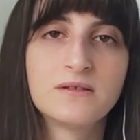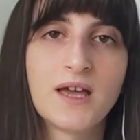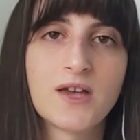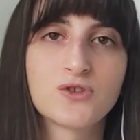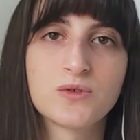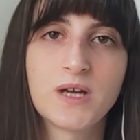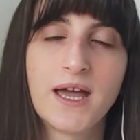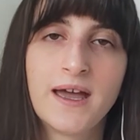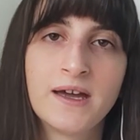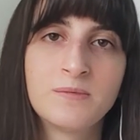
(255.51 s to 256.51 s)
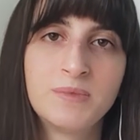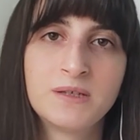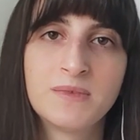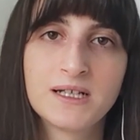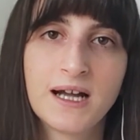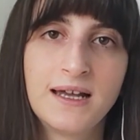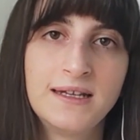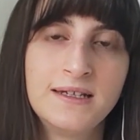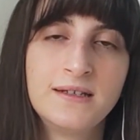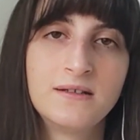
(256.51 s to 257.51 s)
Daha sonra eğer bir
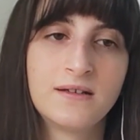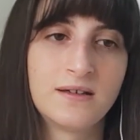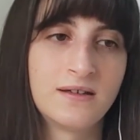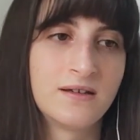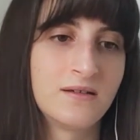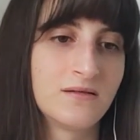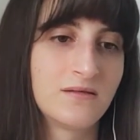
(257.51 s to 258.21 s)
makaleyi e,